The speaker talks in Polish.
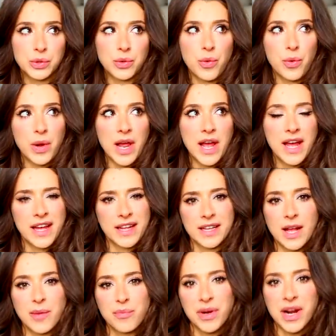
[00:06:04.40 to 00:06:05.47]
które
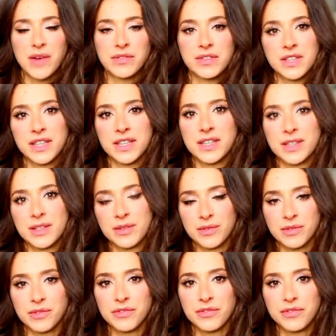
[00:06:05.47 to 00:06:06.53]
naprawdę
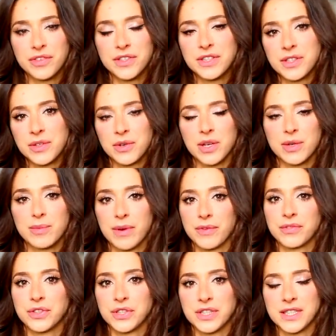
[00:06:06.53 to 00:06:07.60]
widzą chyba
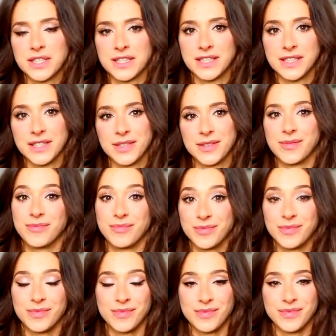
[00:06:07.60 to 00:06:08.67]
wszyscy
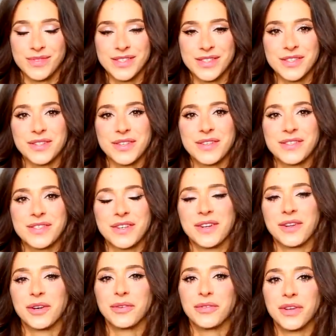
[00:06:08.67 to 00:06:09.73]
mm, mm, stosujący
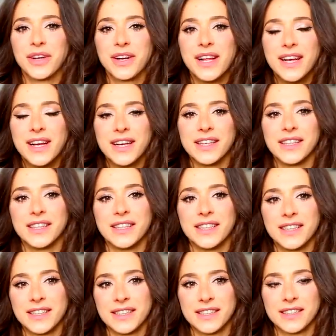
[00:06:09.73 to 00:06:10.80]
chlorofil
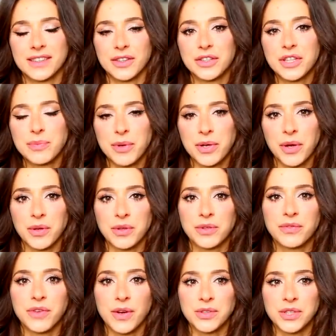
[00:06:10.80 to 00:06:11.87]
i e, to też
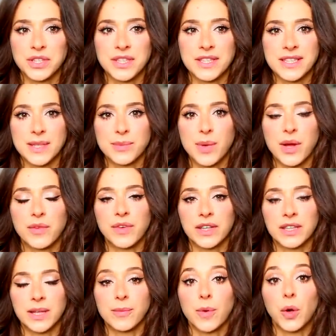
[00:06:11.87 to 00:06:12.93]
poniekąd wiąże się z tym
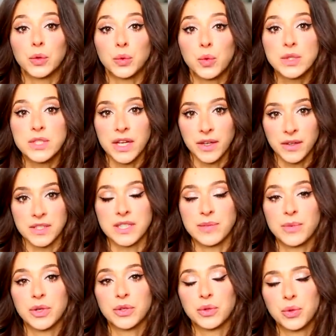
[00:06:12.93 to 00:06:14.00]
efektem
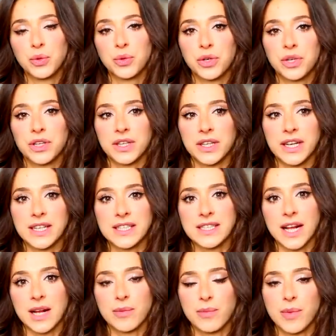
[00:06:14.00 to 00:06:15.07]
odchudzającym, który
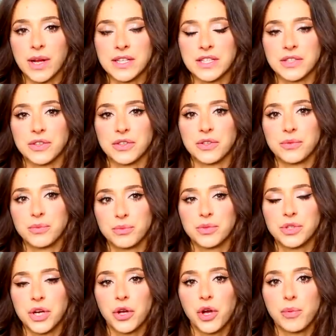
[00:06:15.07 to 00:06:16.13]
jest tak bardzo
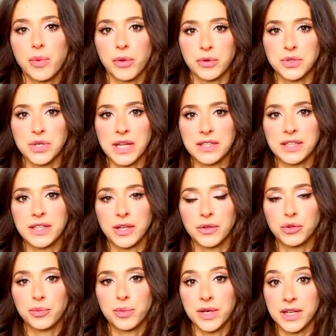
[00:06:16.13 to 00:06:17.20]
mm, szeroko poruszany na
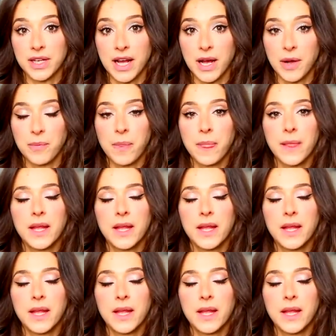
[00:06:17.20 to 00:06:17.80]
YouTubie i na,